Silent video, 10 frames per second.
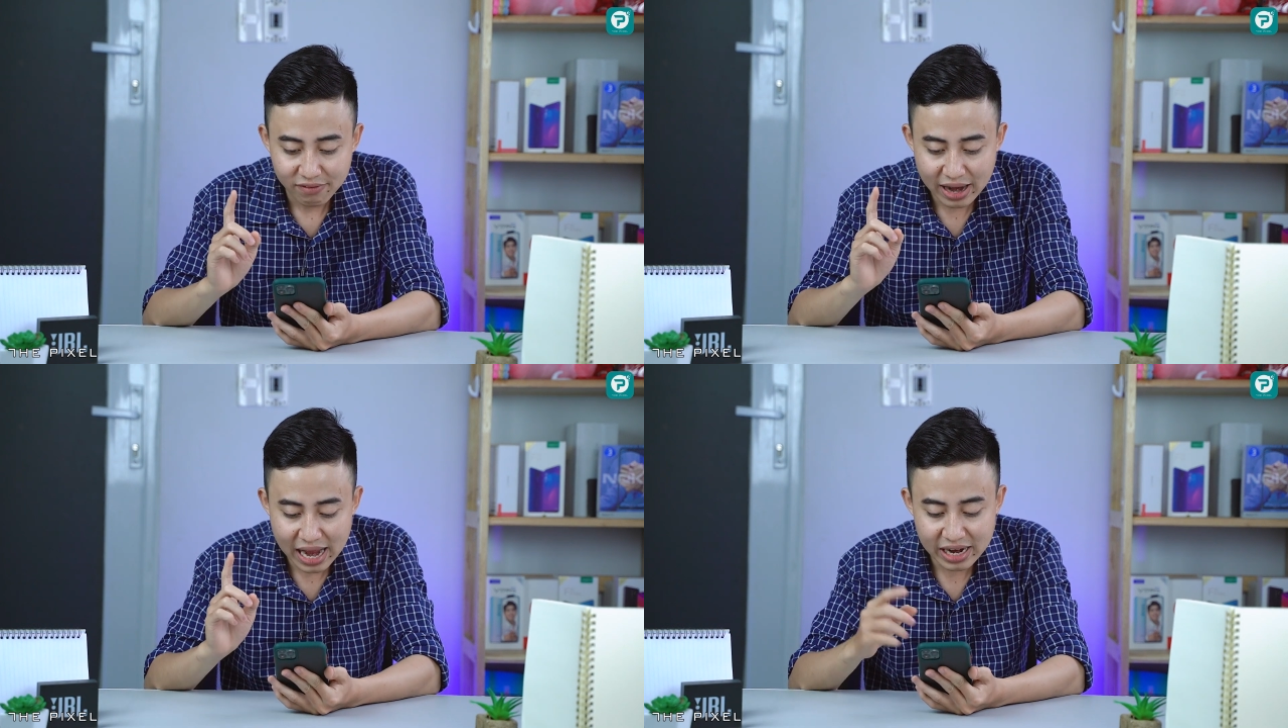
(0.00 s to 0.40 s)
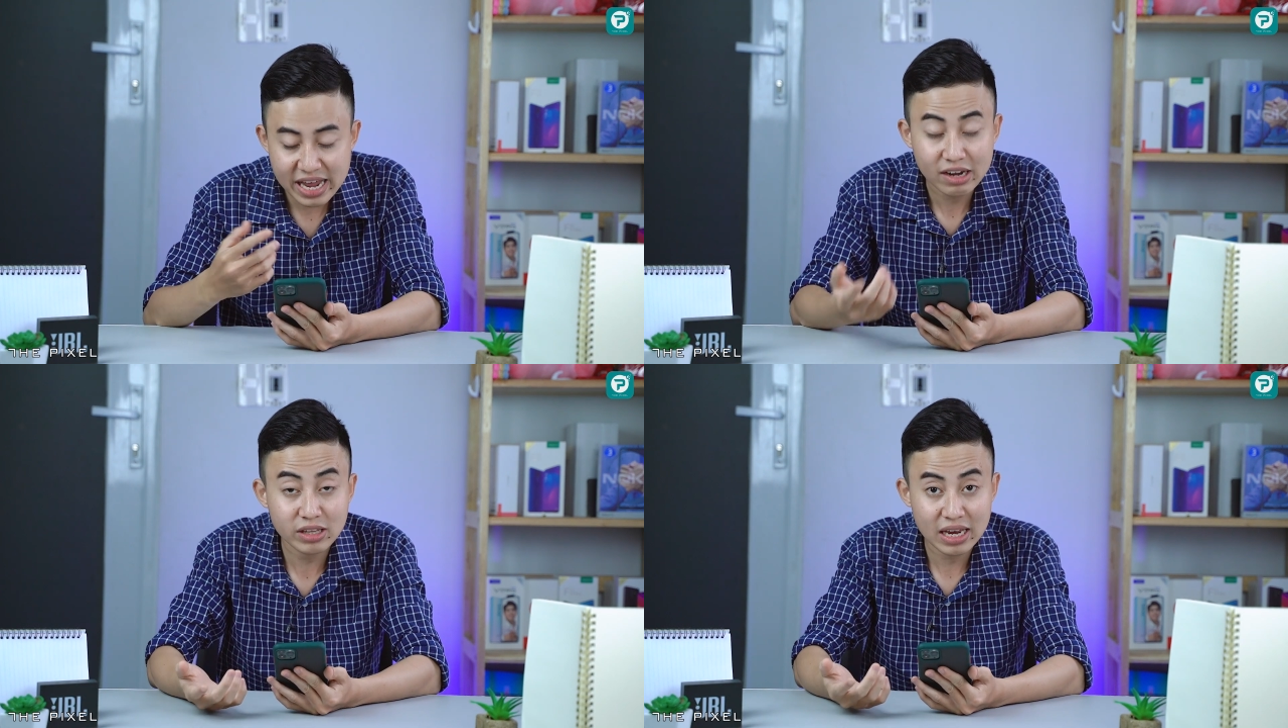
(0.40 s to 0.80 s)
Và
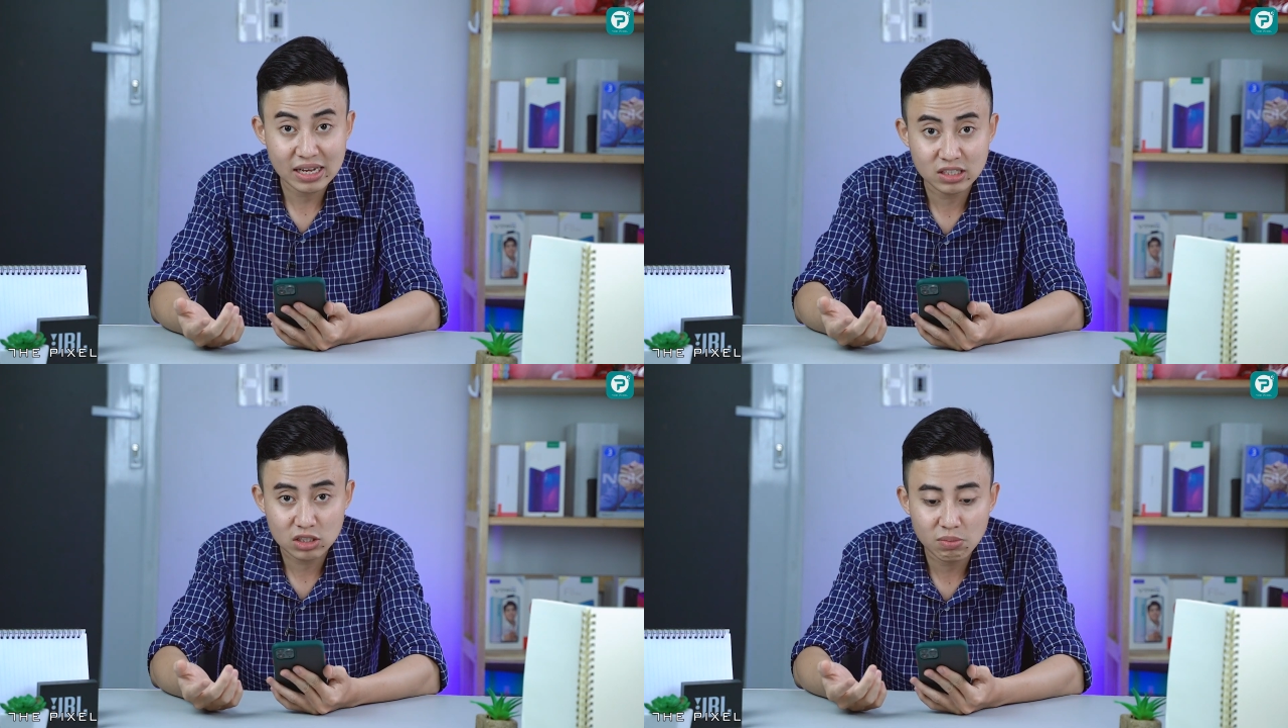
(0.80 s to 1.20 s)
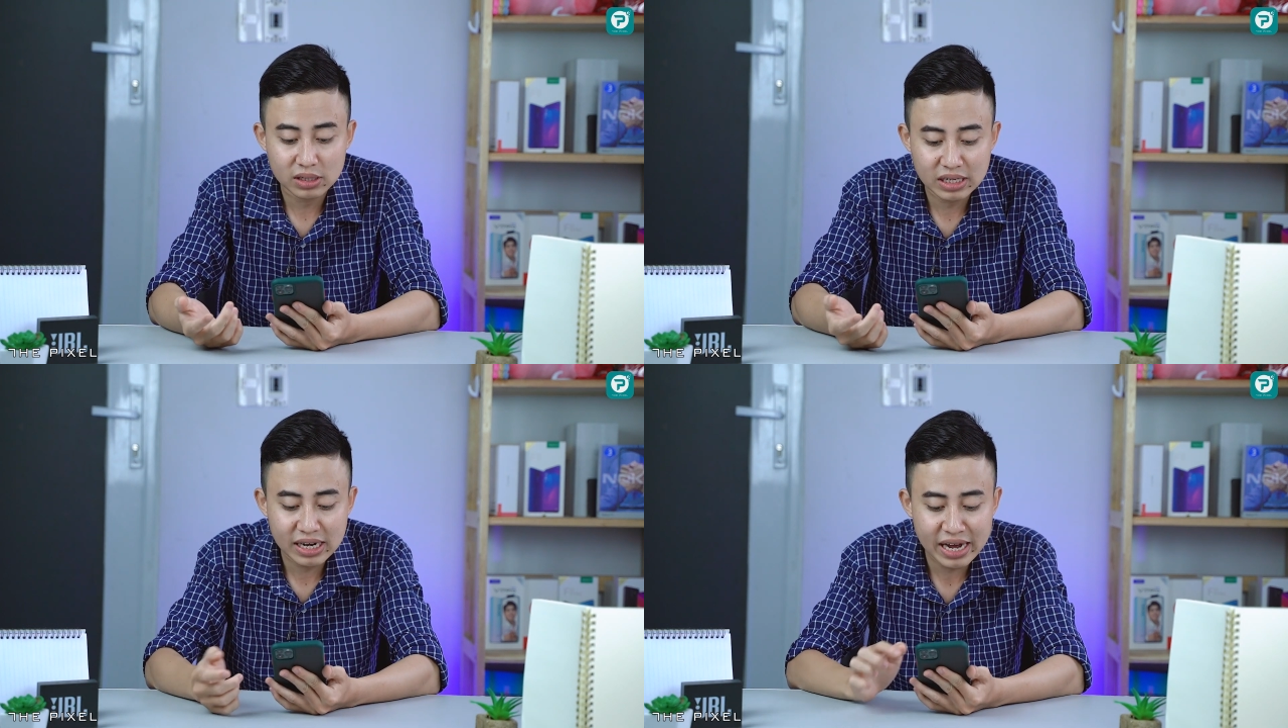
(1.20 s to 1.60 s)
để có thể là sử dụng được
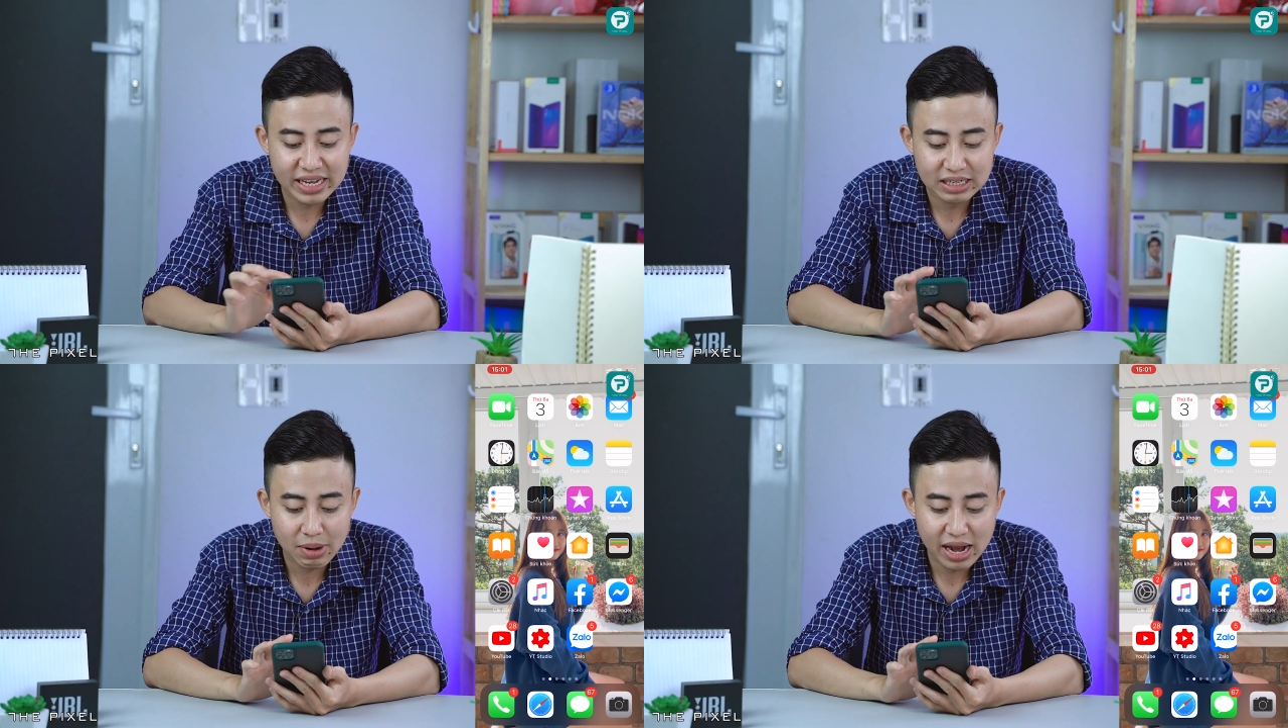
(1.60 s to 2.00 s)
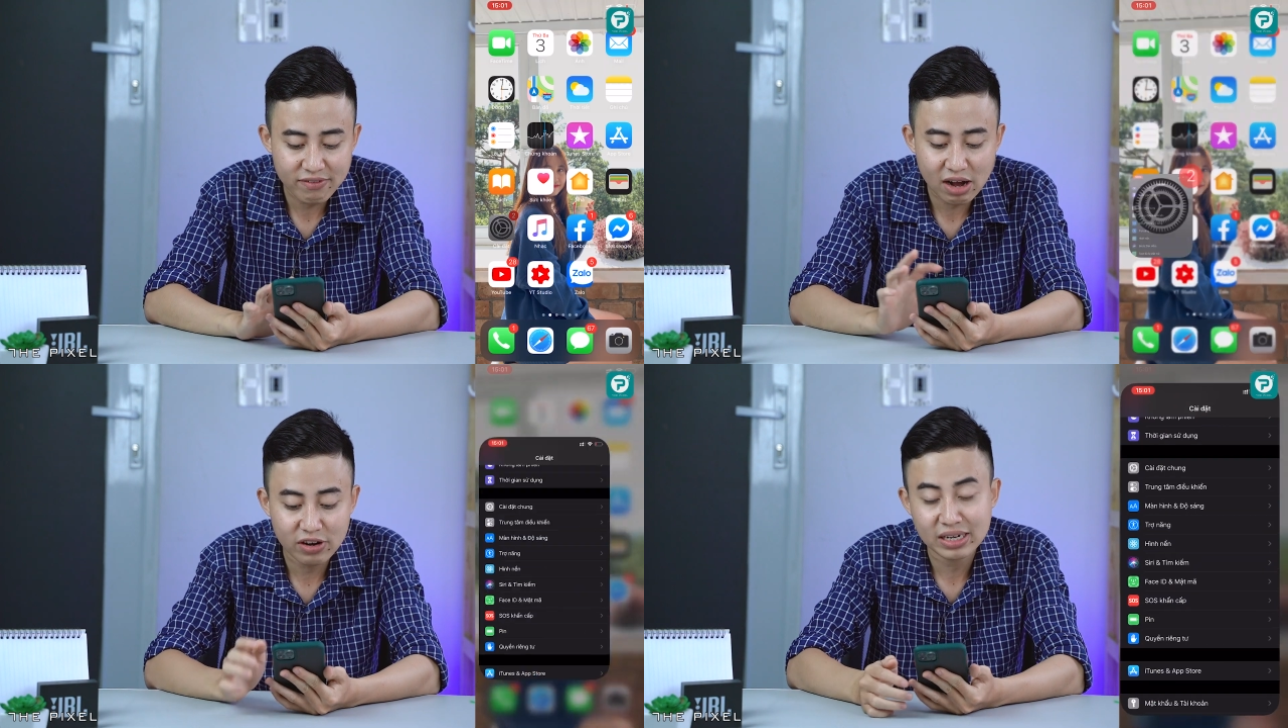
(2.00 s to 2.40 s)
tính năng này thì các bạn hãy
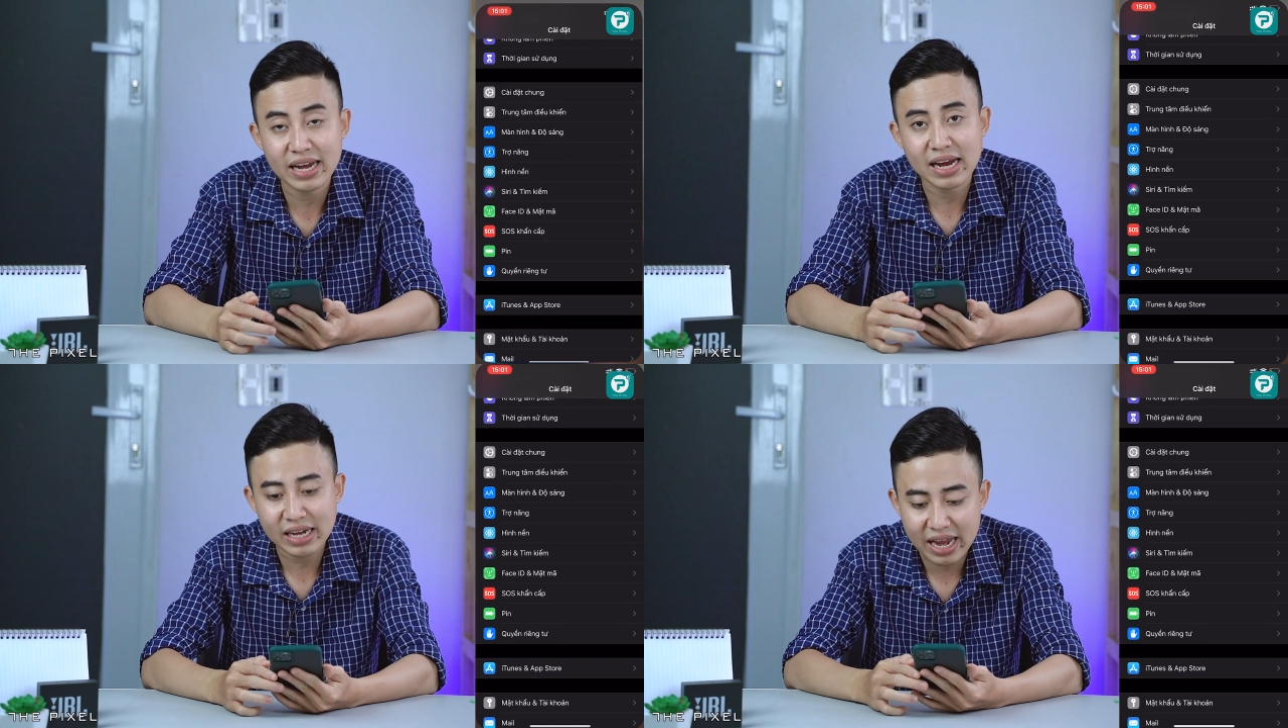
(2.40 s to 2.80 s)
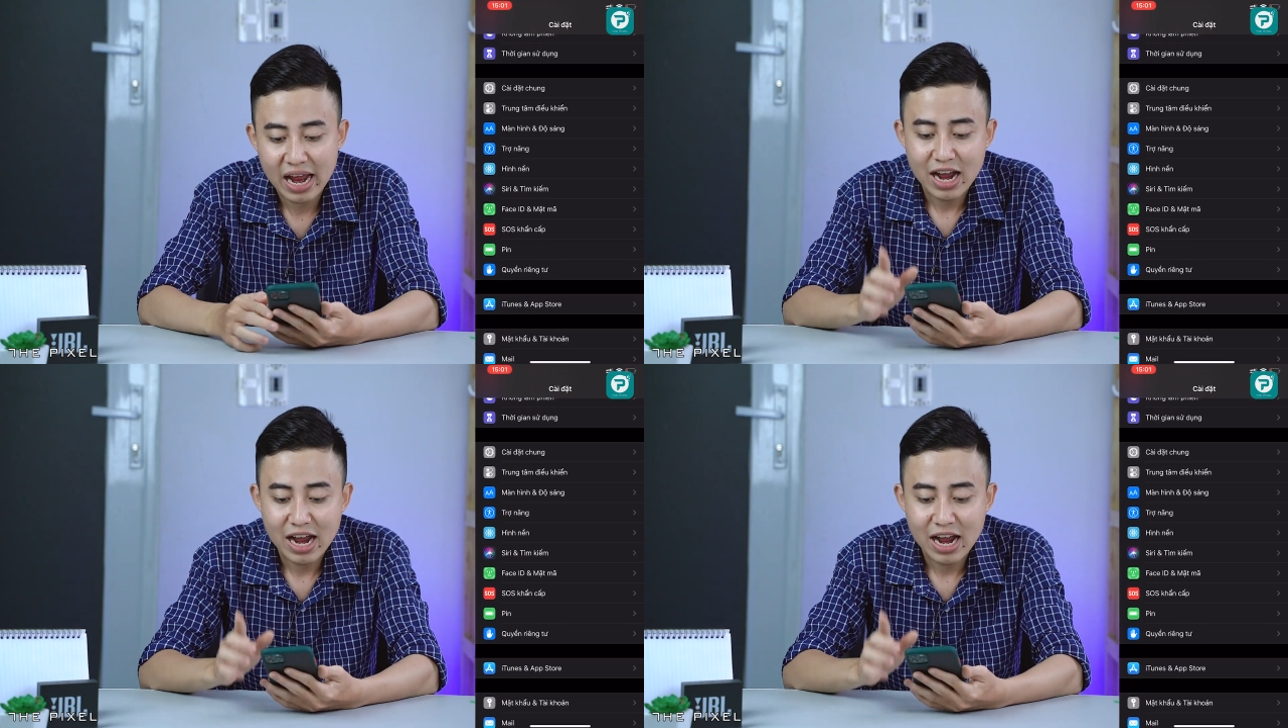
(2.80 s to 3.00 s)
vào phần cài đặt này.